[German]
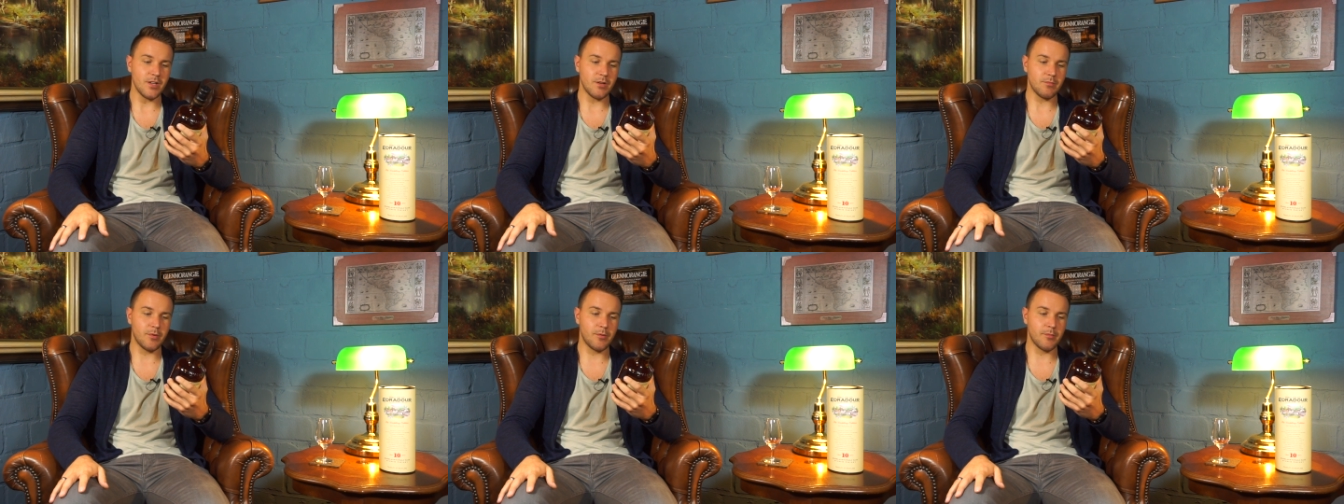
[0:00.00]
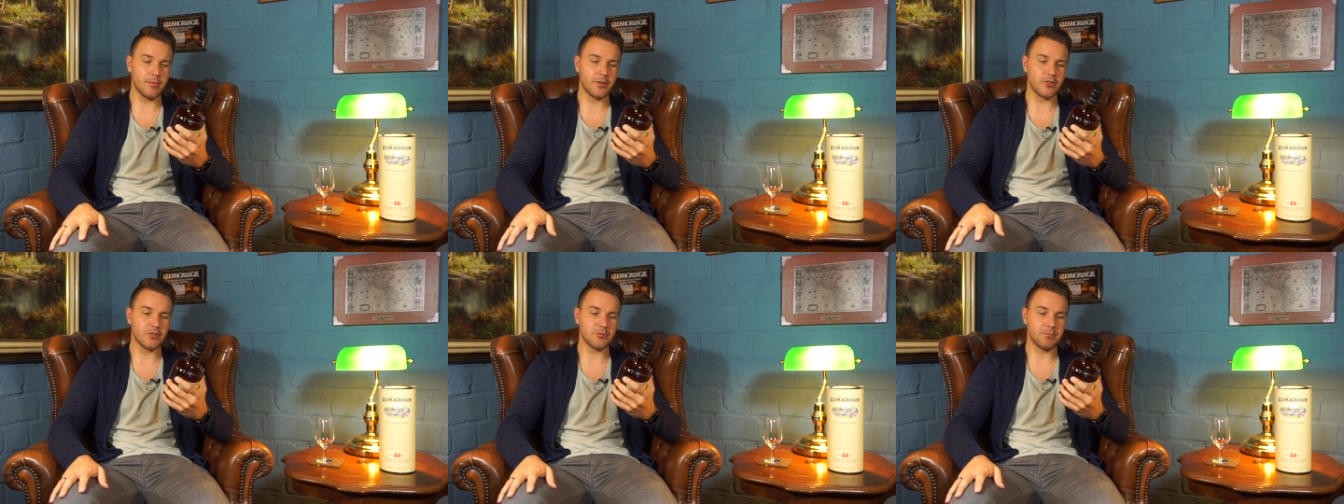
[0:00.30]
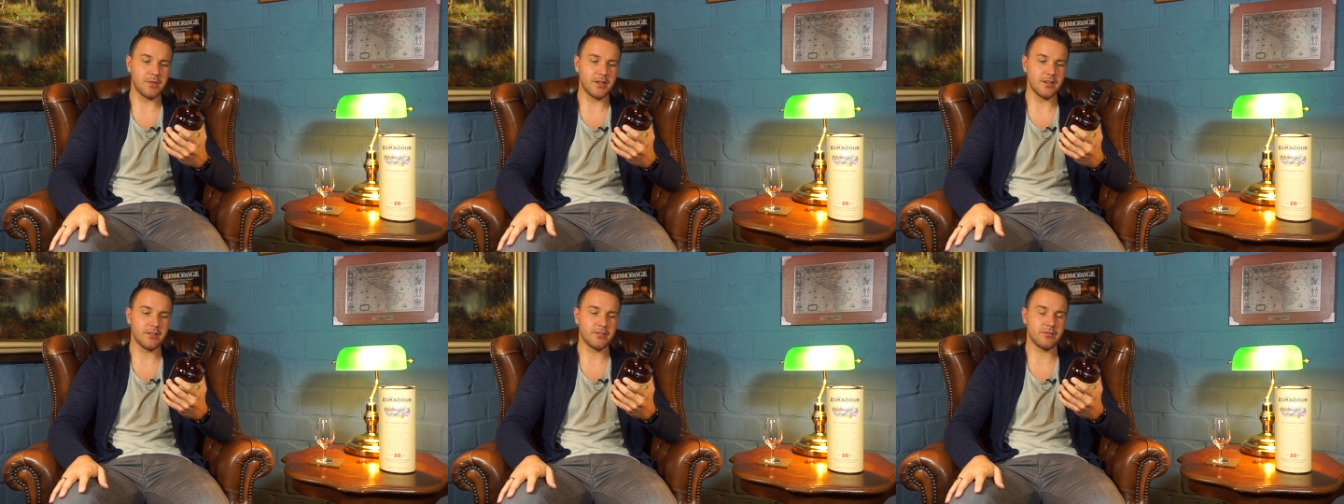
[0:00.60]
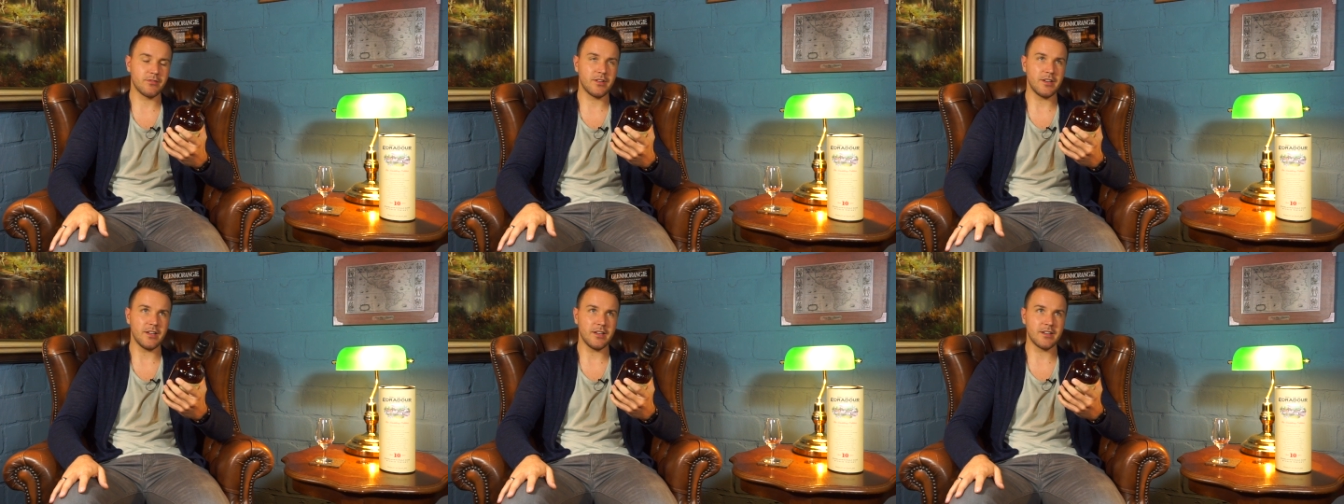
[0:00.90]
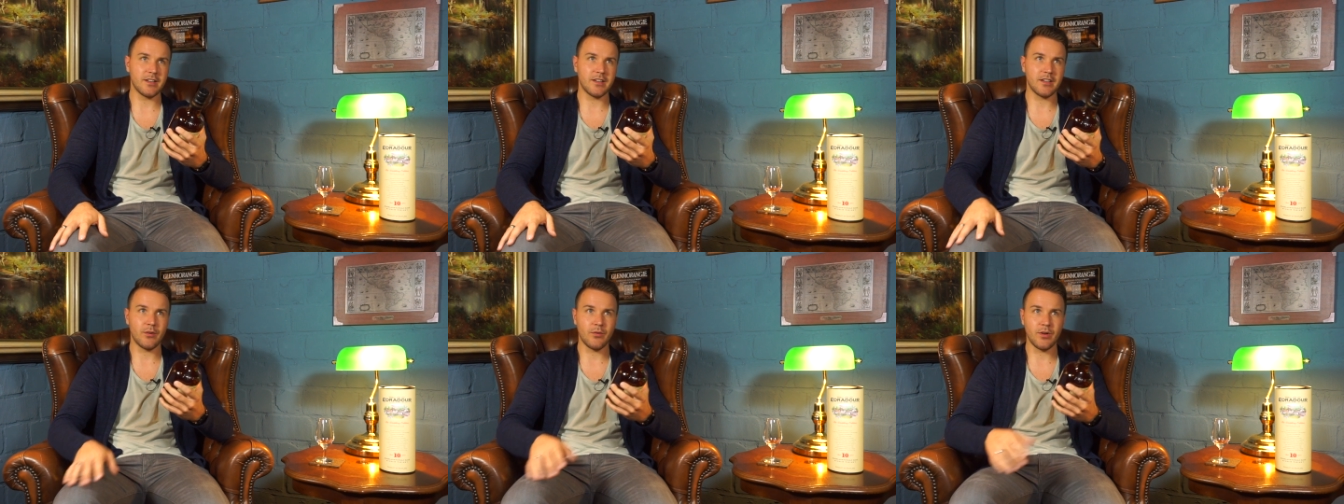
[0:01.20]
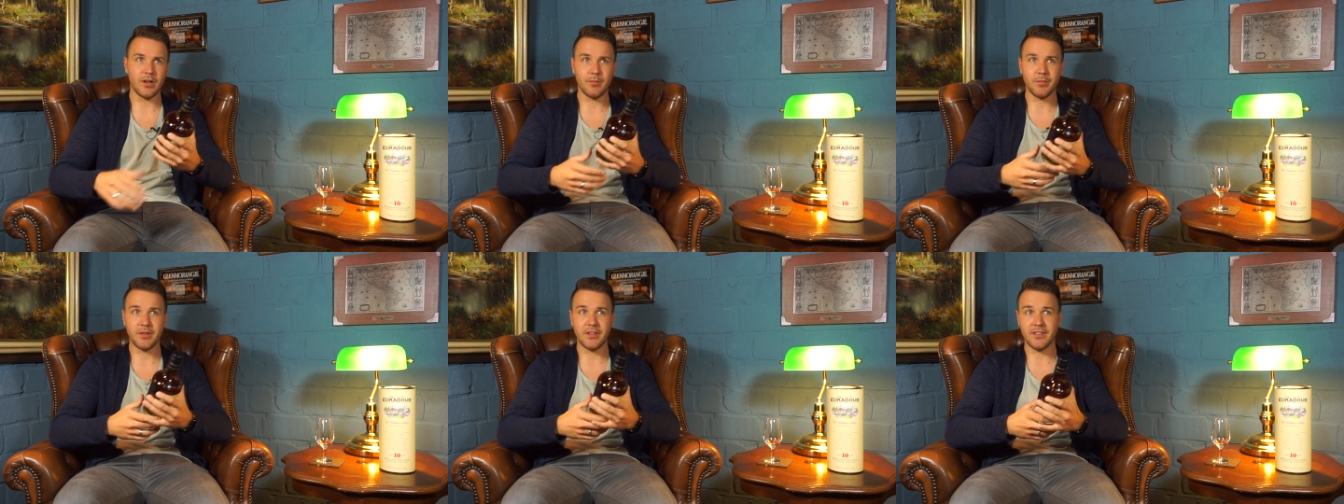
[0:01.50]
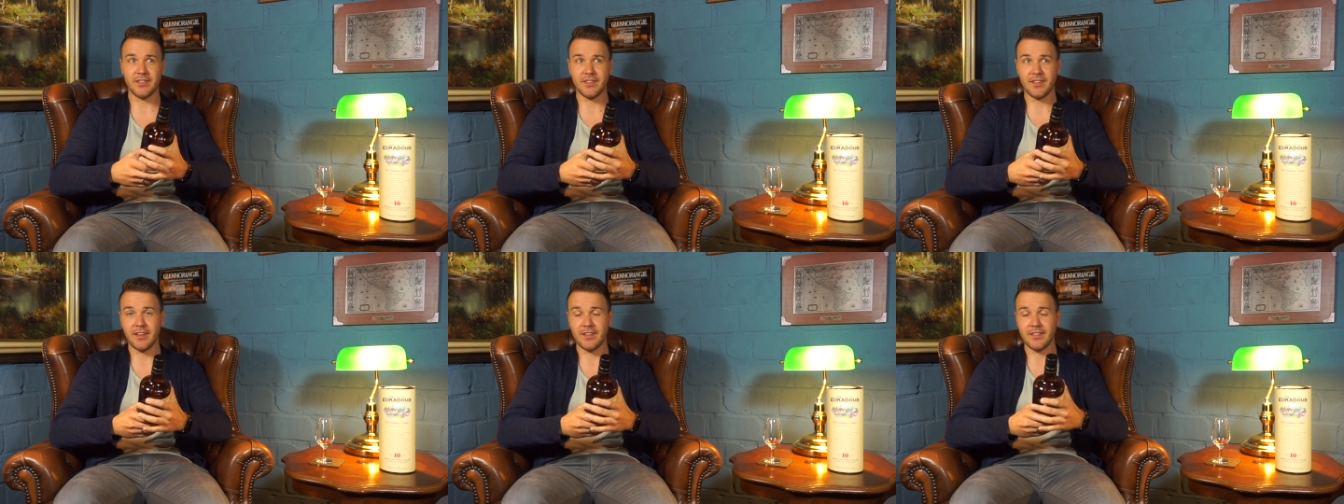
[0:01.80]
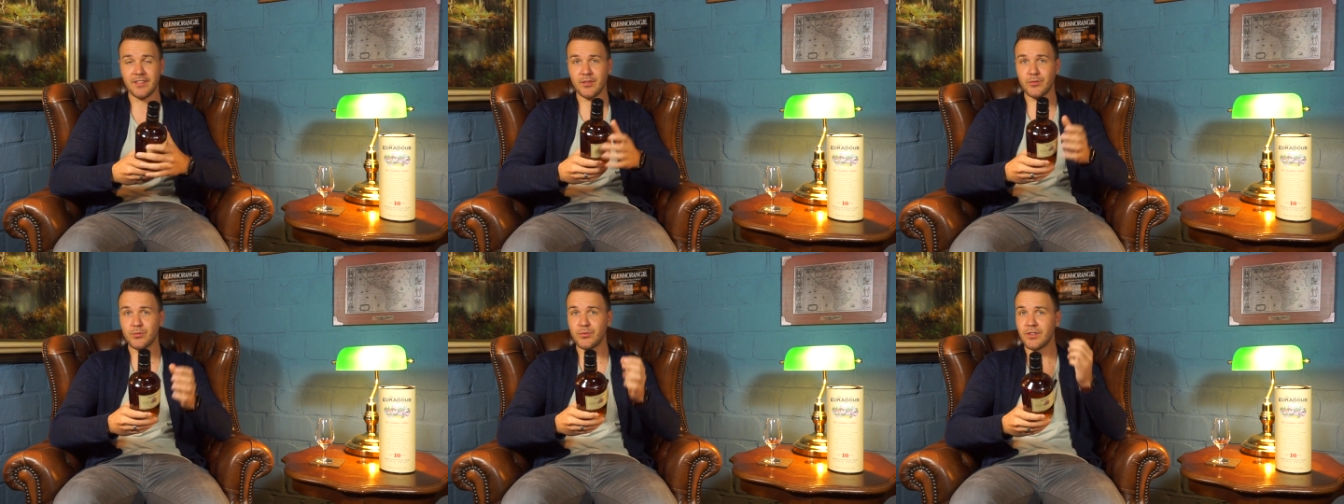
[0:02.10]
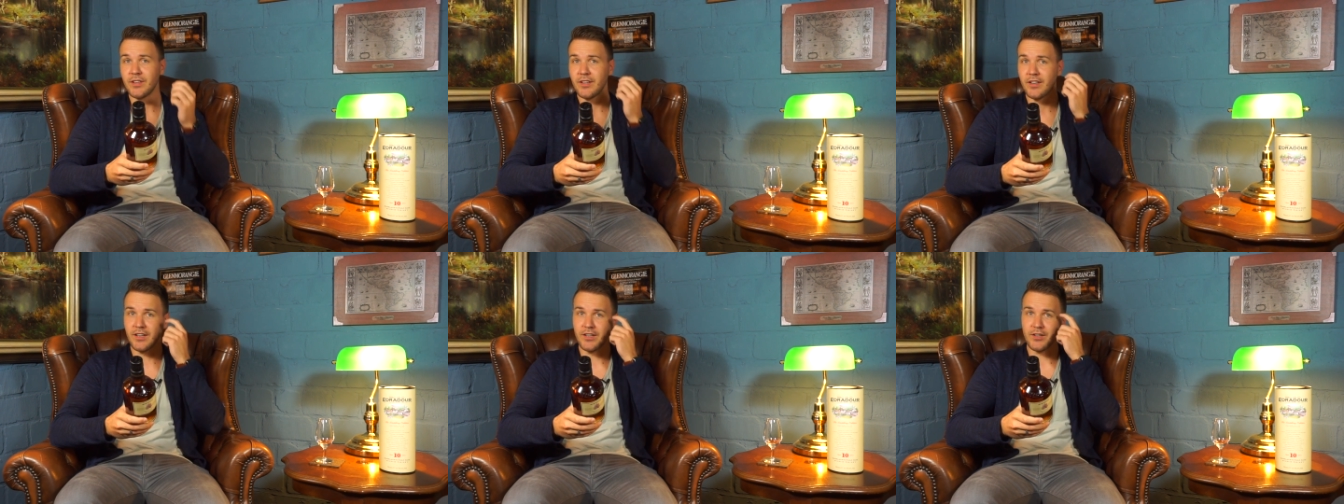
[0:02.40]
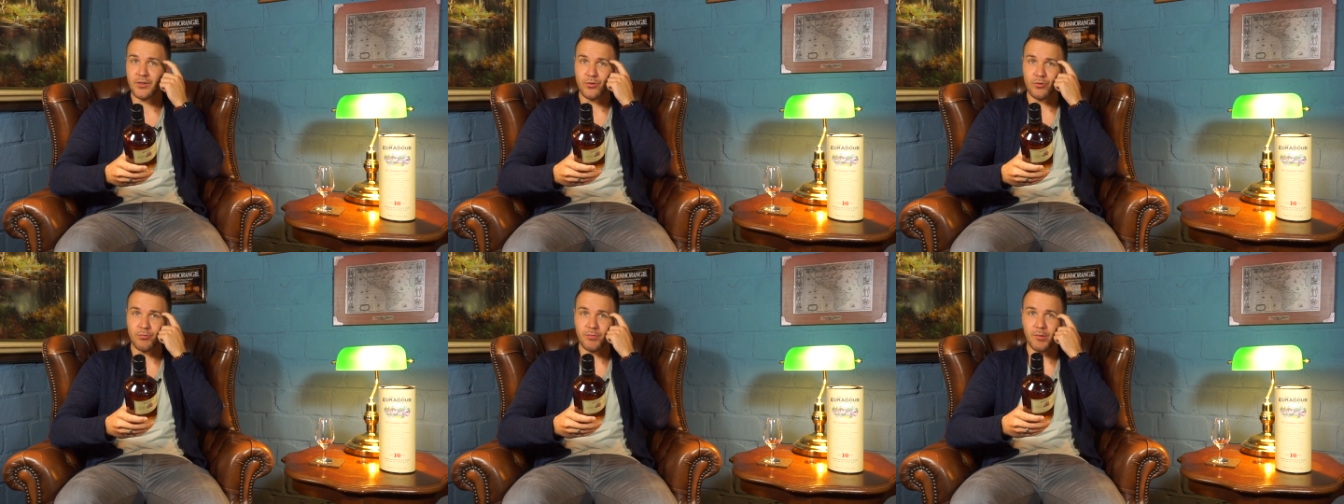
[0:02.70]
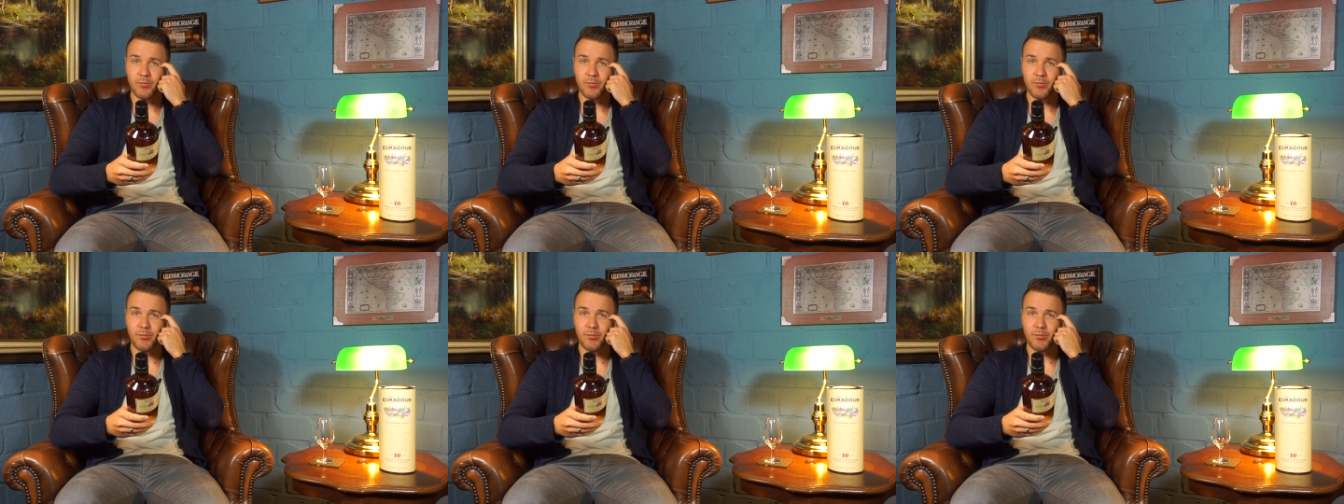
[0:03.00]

Bin mal gespannt, weil Edradauer habe ich sehr, sehr gut in Erinnerung.